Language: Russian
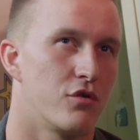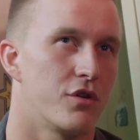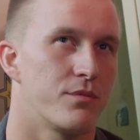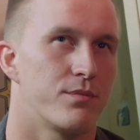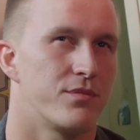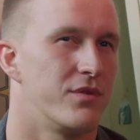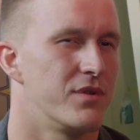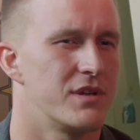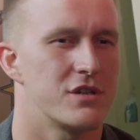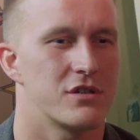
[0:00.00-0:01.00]
год
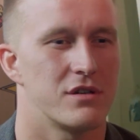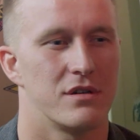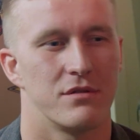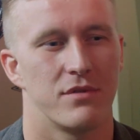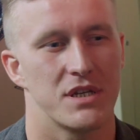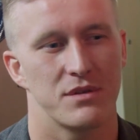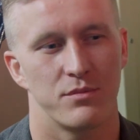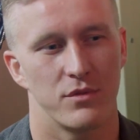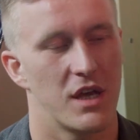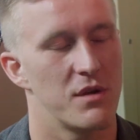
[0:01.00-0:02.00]

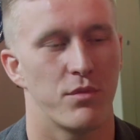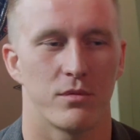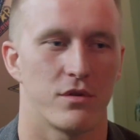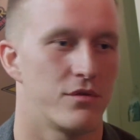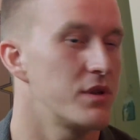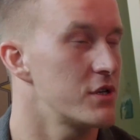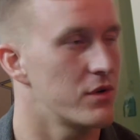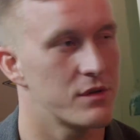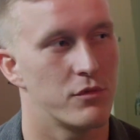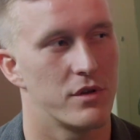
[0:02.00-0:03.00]
2008, я не помню, 2008,